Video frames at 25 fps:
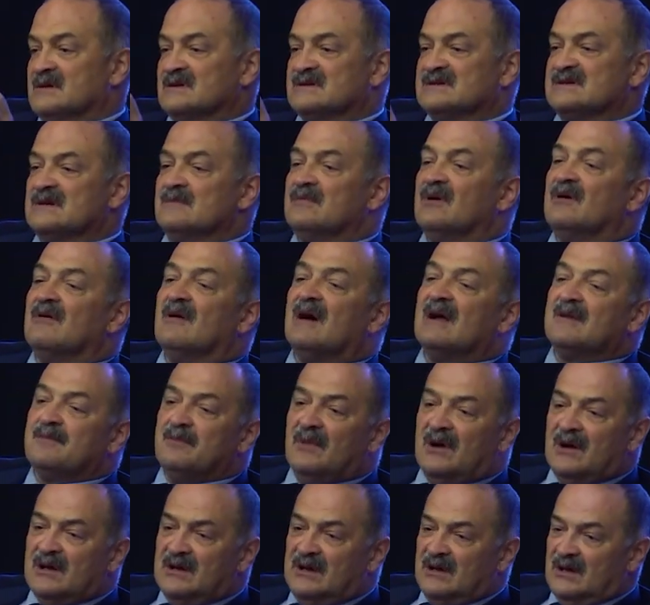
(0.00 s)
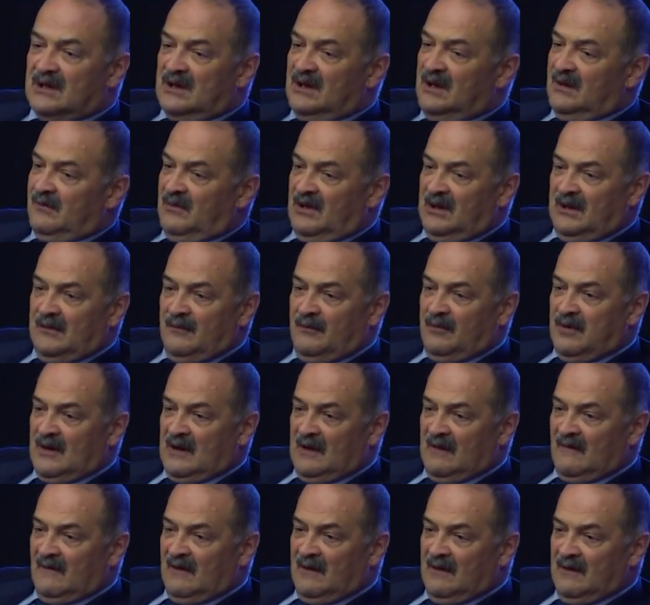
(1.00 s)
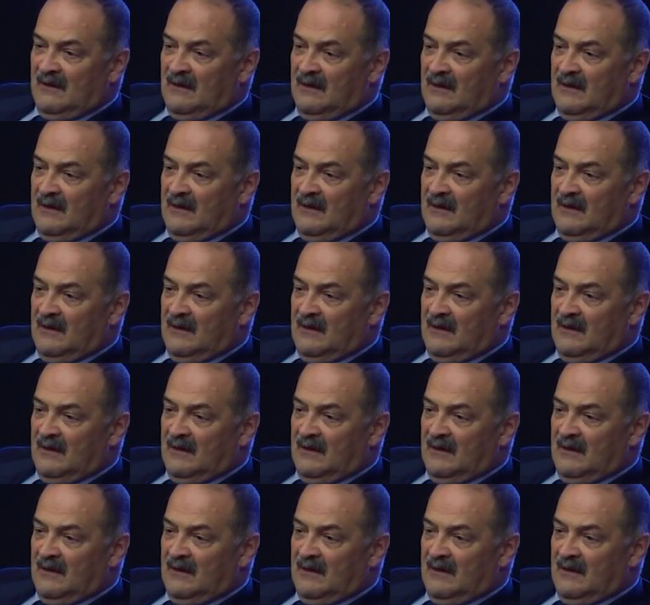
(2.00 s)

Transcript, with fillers: Забывать мы о них не имеем права.